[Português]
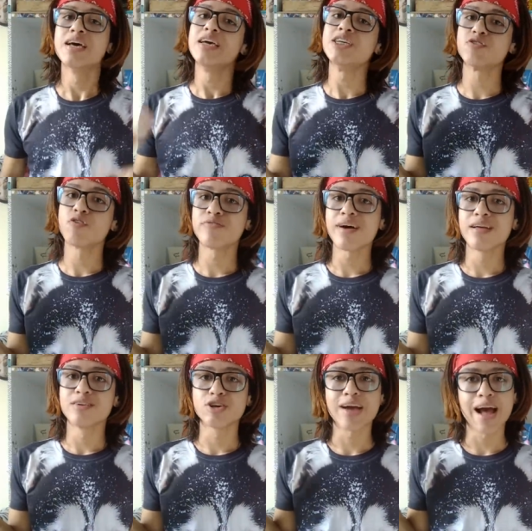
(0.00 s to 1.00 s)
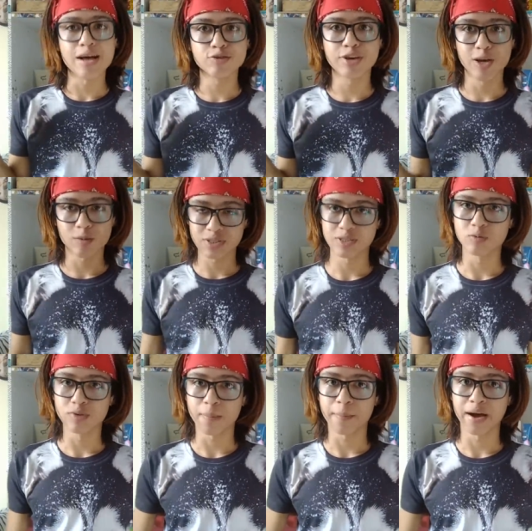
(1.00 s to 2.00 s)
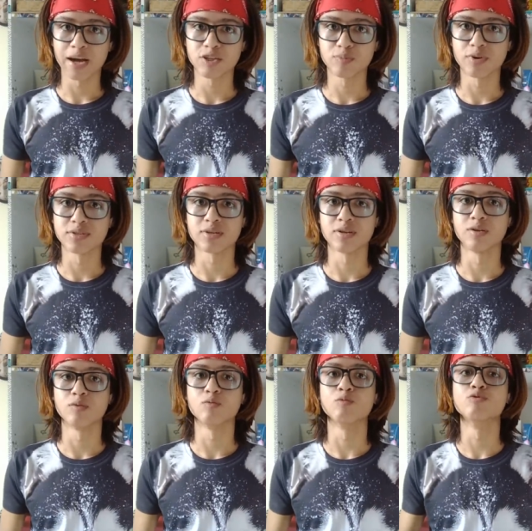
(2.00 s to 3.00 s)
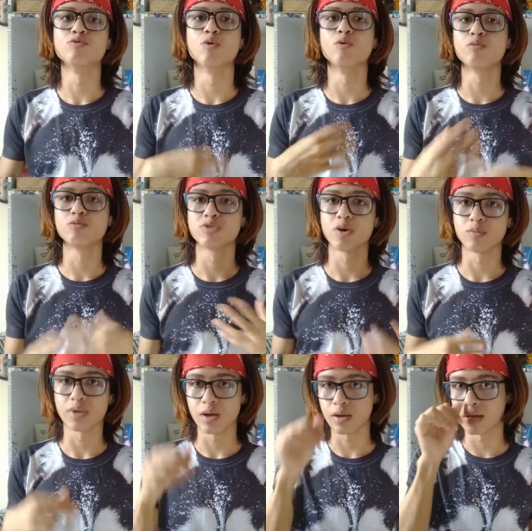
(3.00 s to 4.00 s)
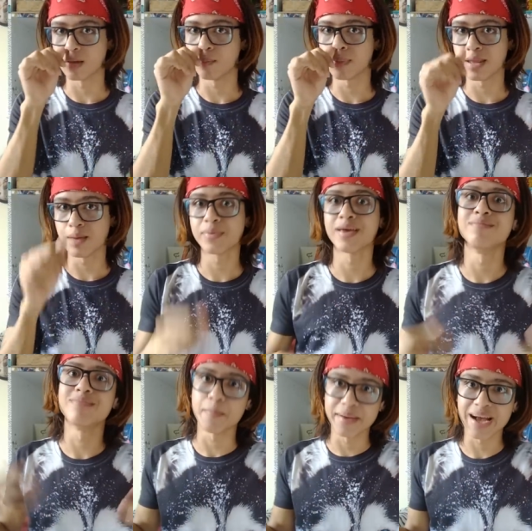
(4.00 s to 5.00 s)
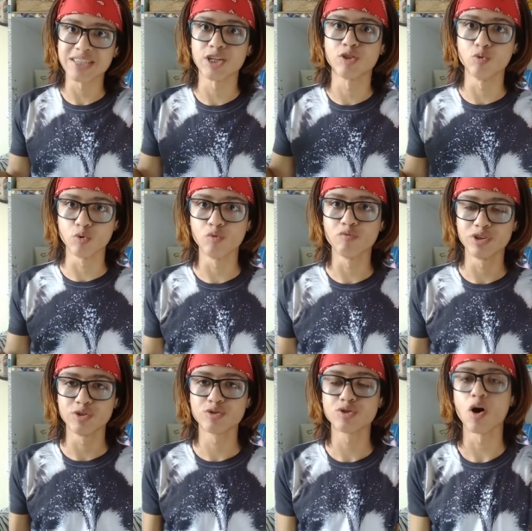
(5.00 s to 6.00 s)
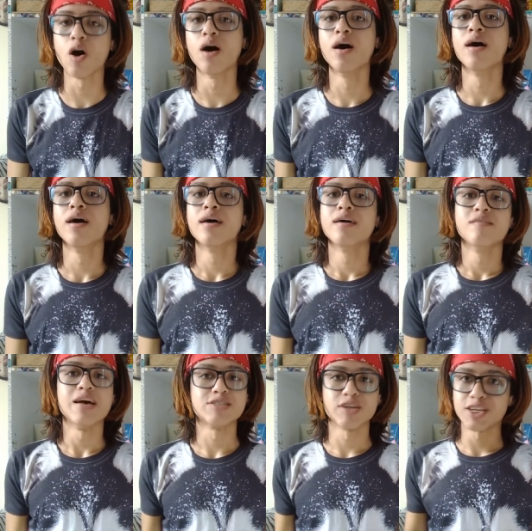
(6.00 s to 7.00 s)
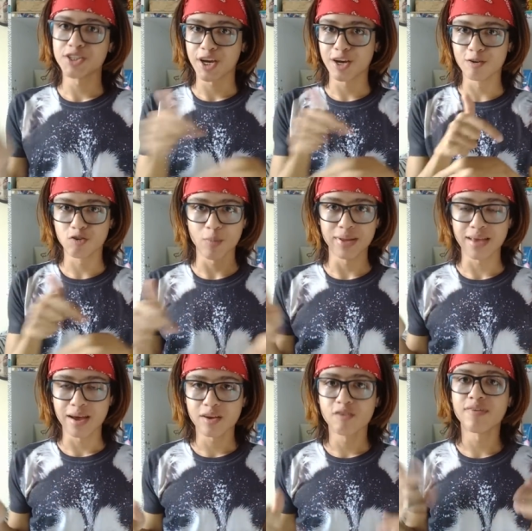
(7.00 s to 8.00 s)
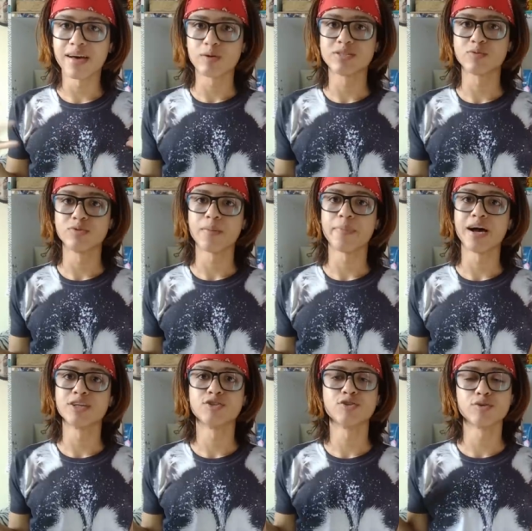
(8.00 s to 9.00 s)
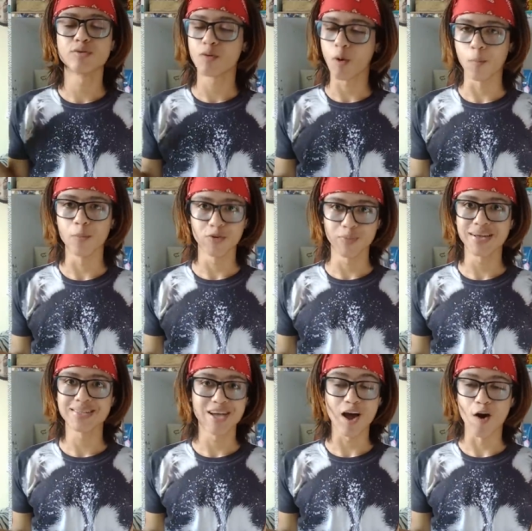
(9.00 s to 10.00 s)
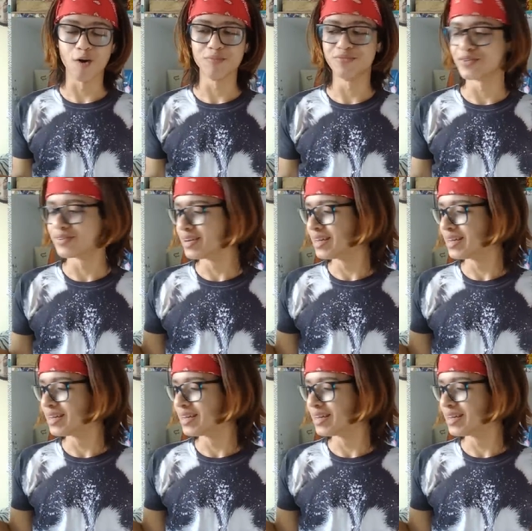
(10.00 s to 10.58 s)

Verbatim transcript: E já vou falando, caso queiram a segunda parte mostrando os outros que eu tenho aqui, né, porque não dá pra encaixar tudo num vídeo só, é só deixar aqui nos comentários que eu farei uma segunda parte com muito prazer, óbvio.